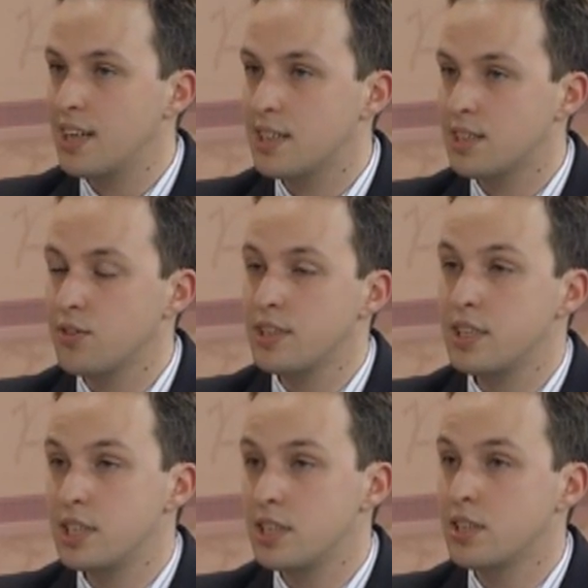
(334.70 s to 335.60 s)
são
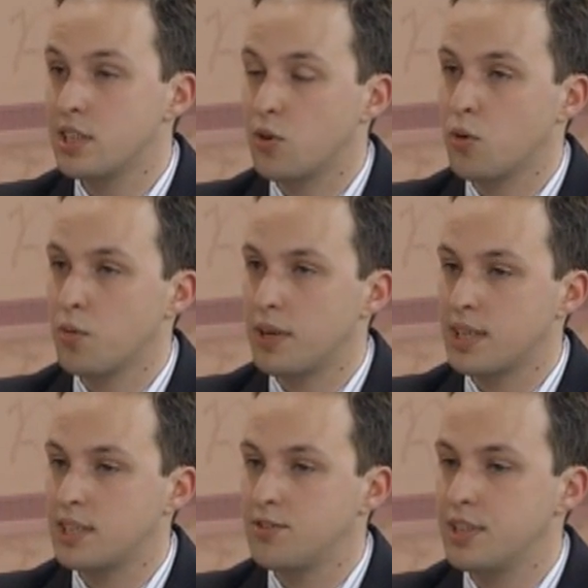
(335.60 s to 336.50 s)
exigidas algumas
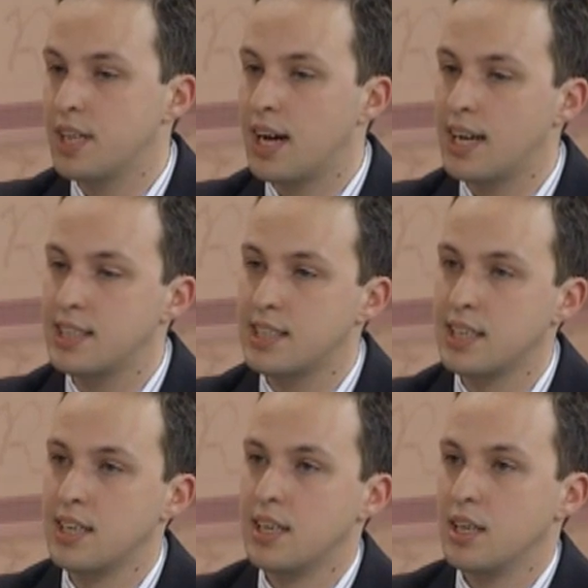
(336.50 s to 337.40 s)
atividades
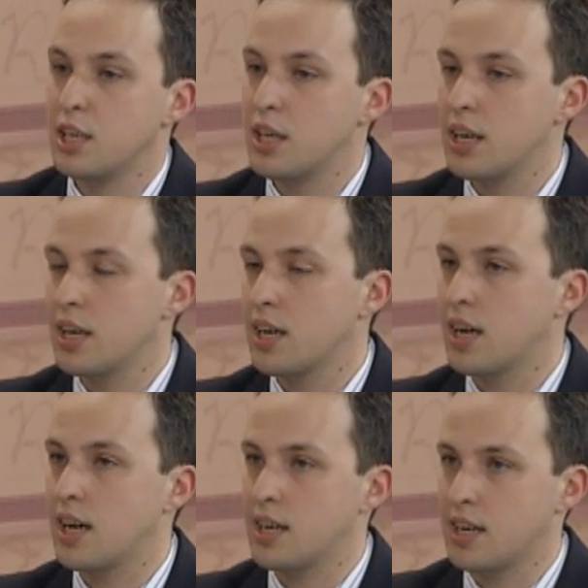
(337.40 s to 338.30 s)
que
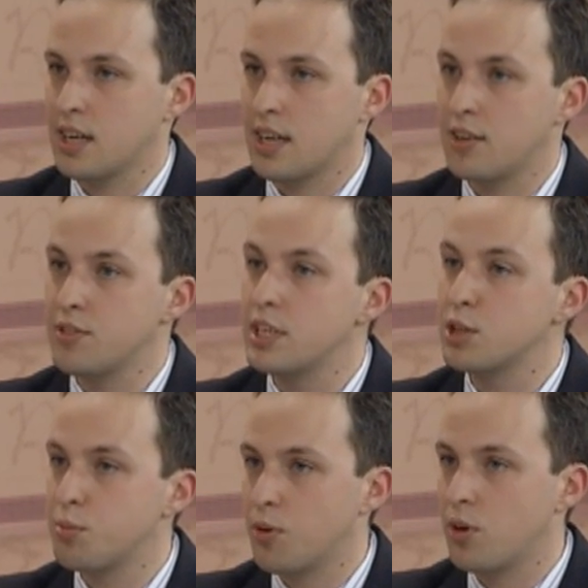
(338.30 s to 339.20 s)
a
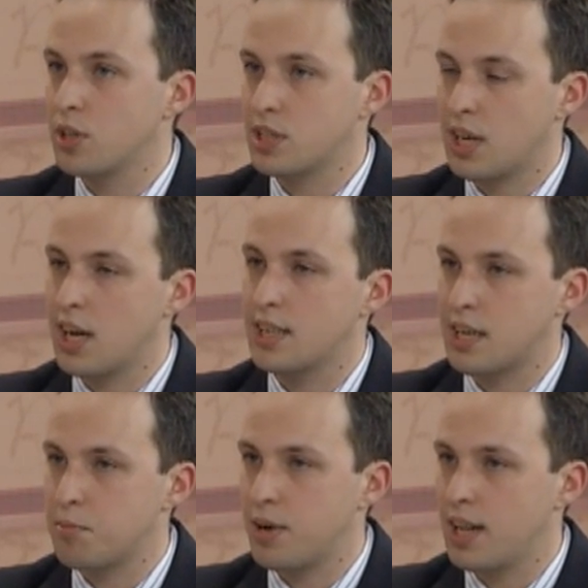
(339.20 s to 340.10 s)
gravidez possa
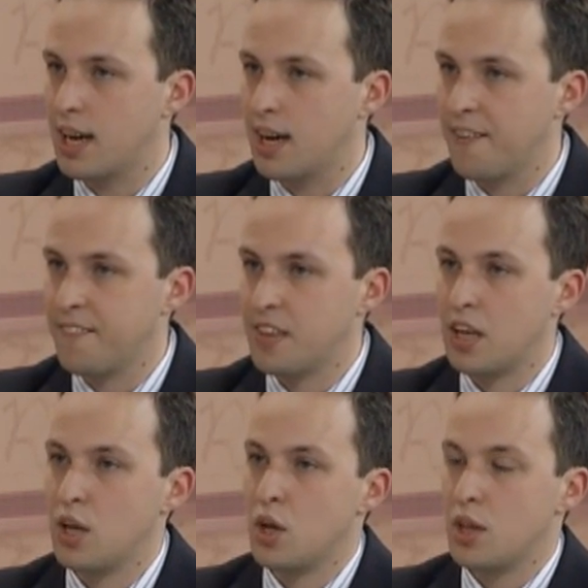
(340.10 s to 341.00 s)
atrapalhar.
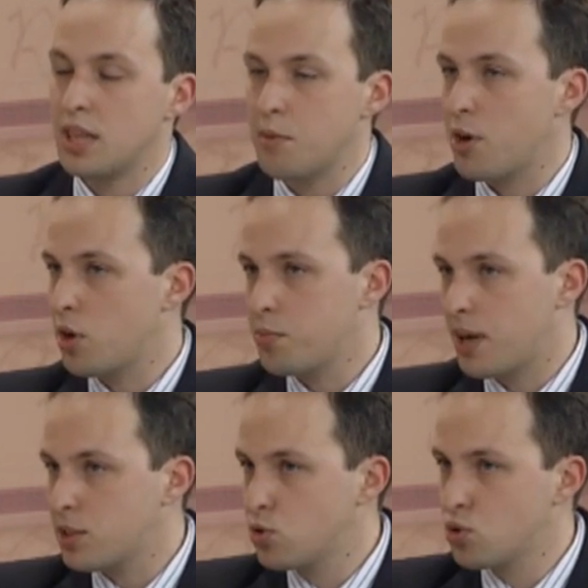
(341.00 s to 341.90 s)
Na maior
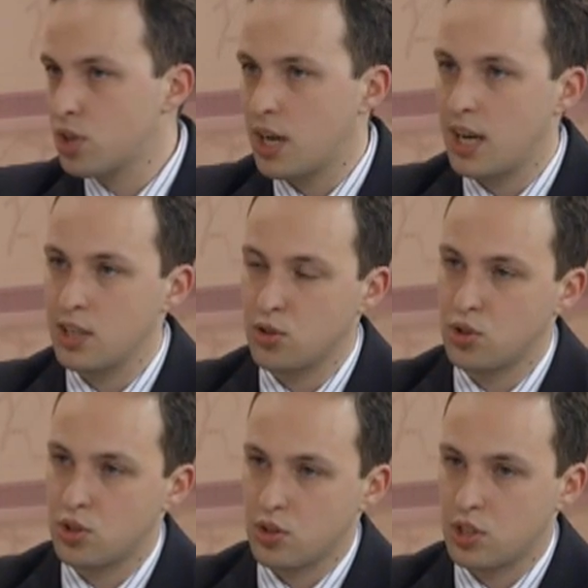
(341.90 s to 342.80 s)
parte dos
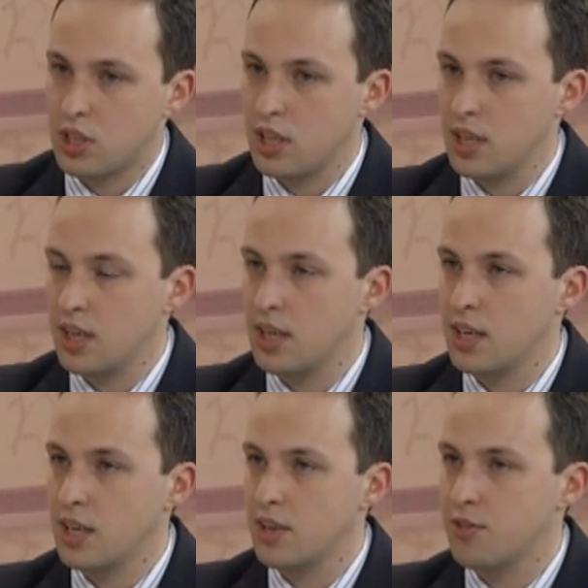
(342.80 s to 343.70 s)
casos,
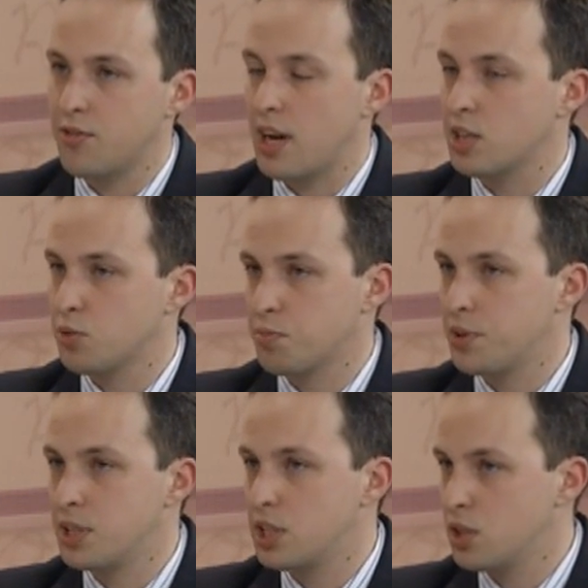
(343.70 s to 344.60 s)
se faz um
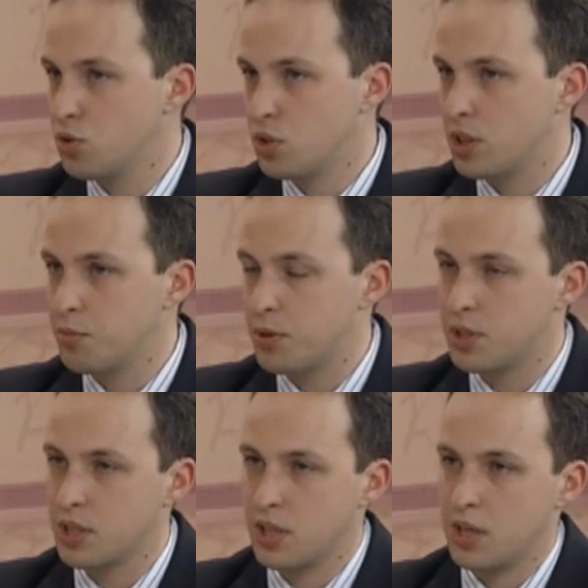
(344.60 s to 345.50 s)
pedido
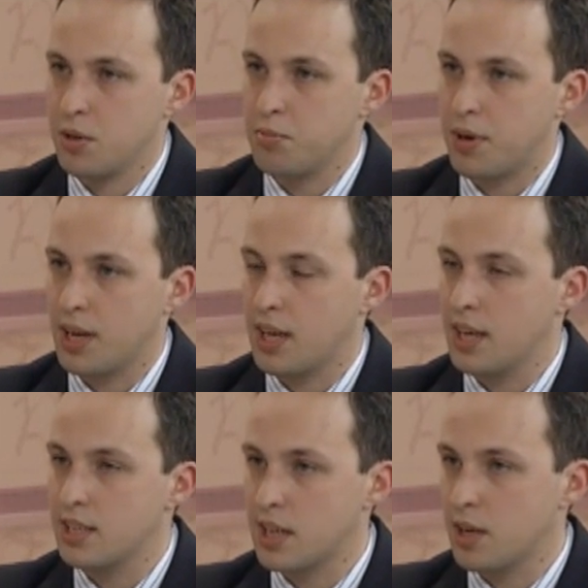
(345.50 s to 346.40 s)
simples para
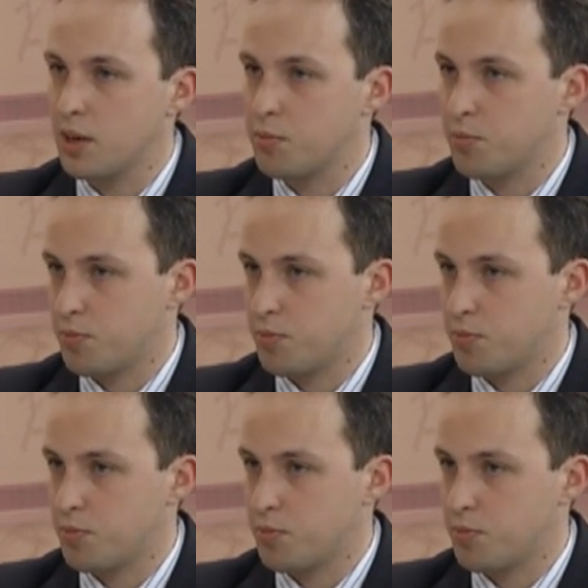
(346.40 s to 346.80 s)
quem está